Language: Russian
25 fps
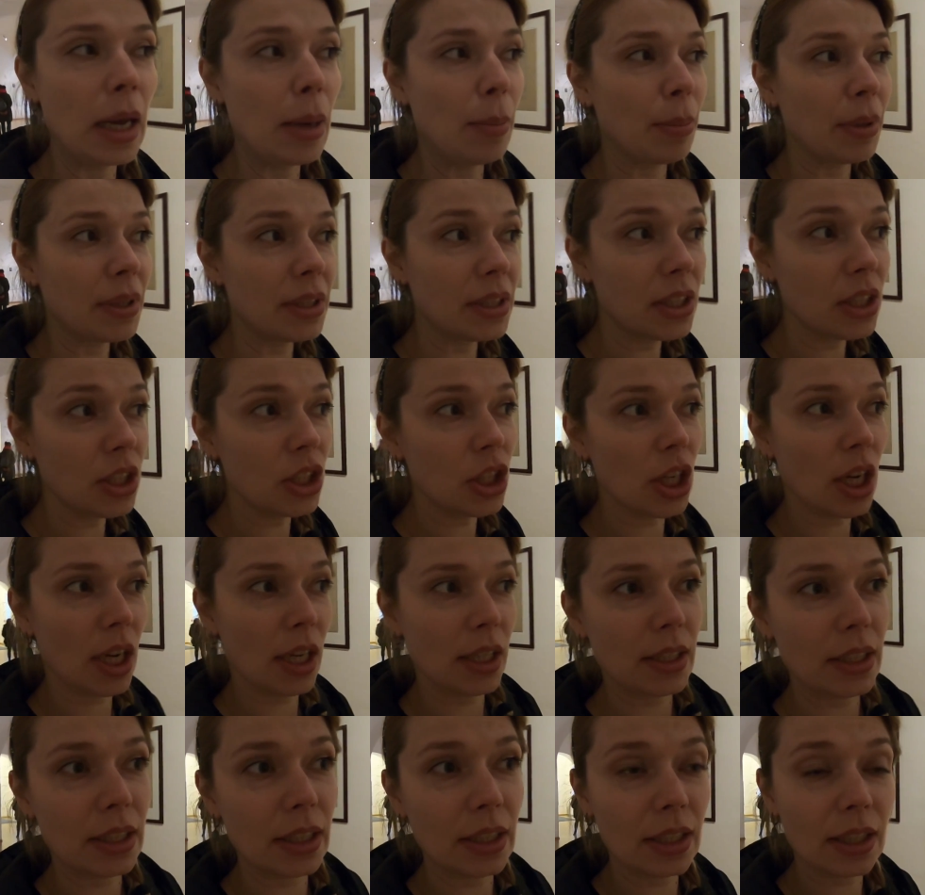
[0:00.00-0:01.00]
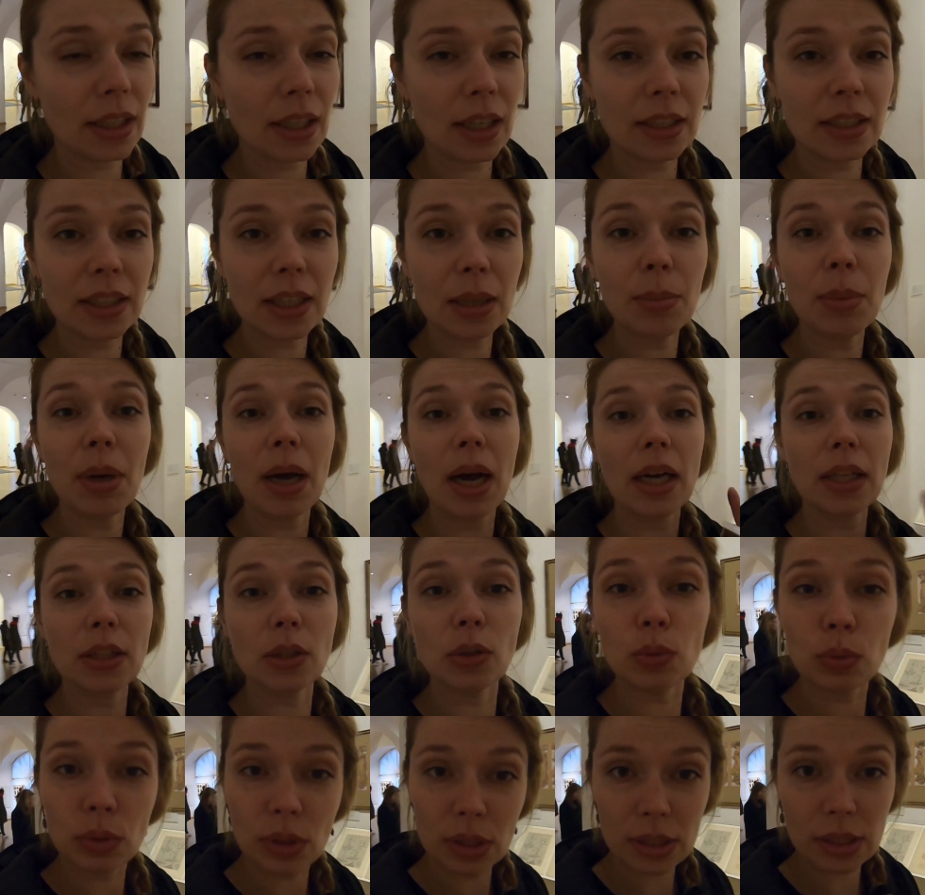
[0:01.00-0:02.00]
посещать хотя бы
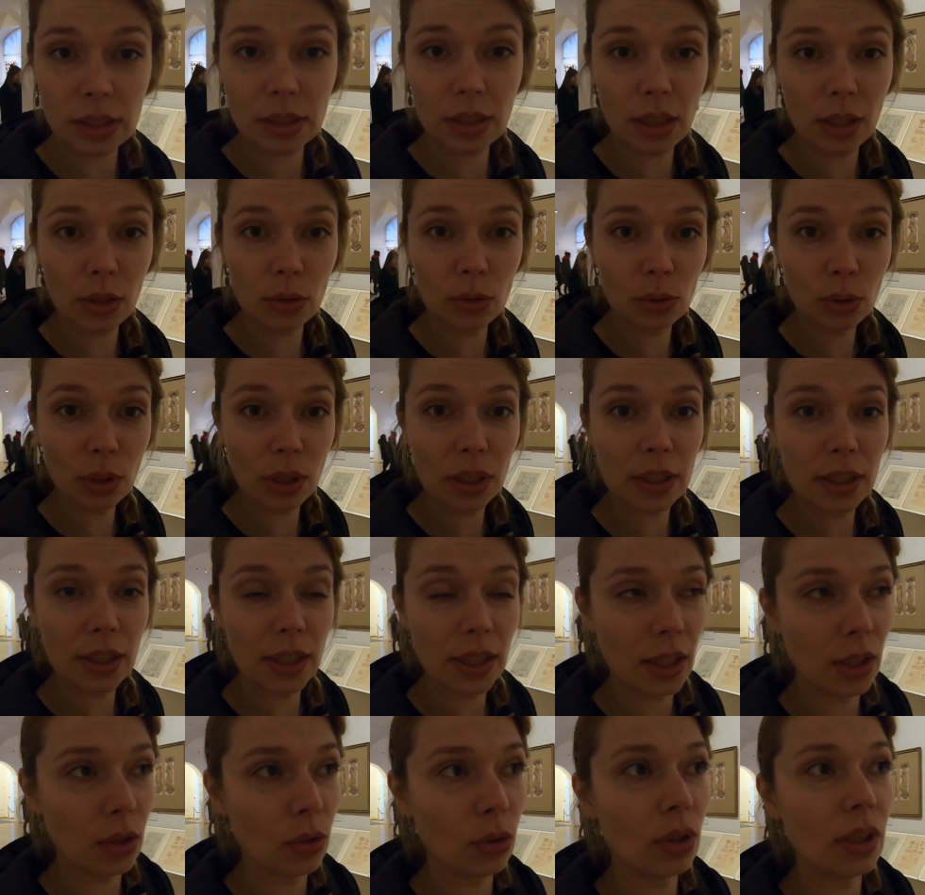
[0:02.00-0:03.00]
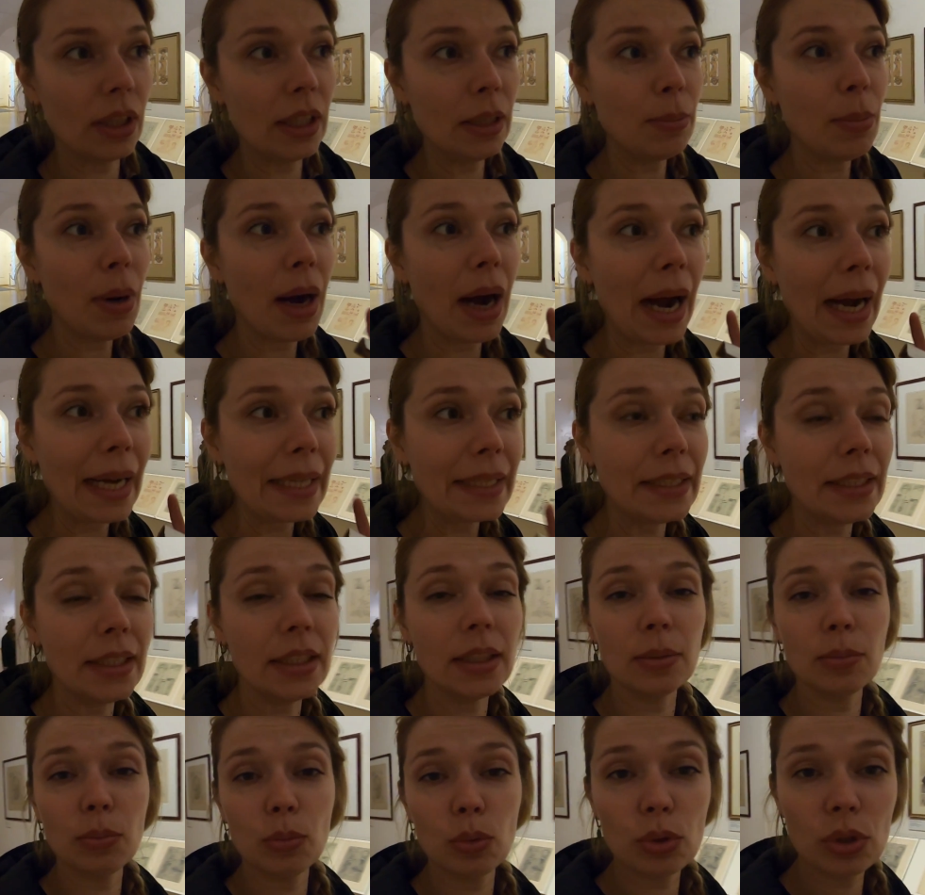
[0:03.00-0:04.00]
одну национальную галерею, либо
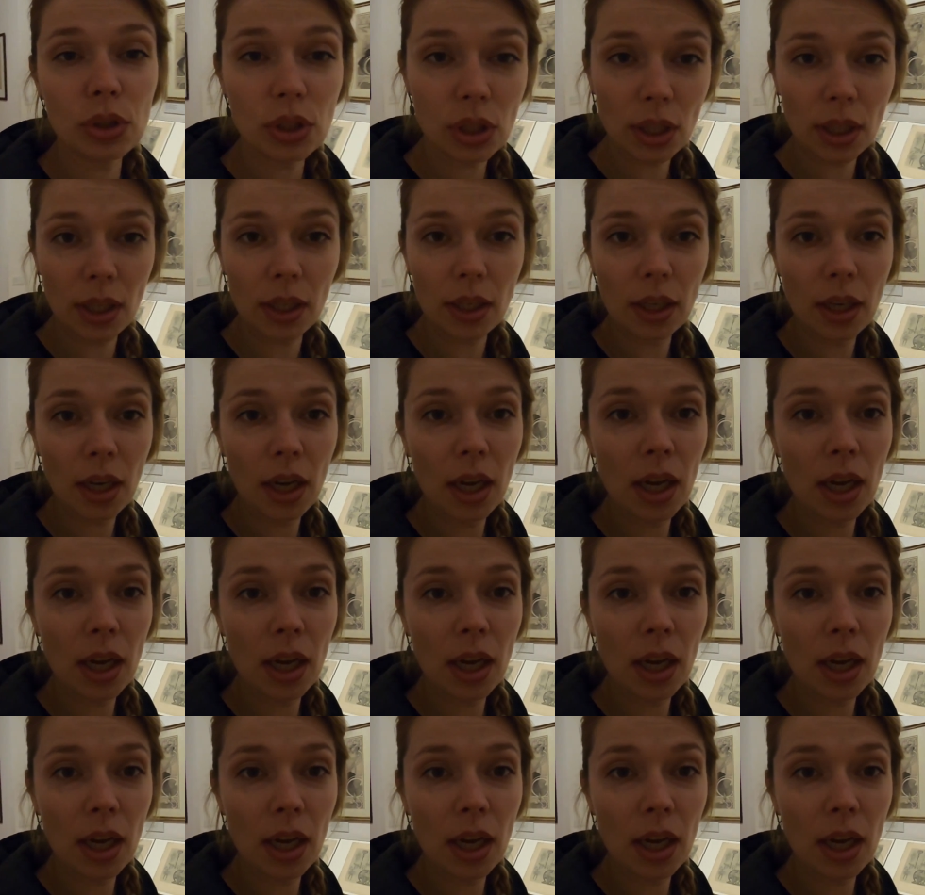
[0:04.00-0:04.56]
один музей,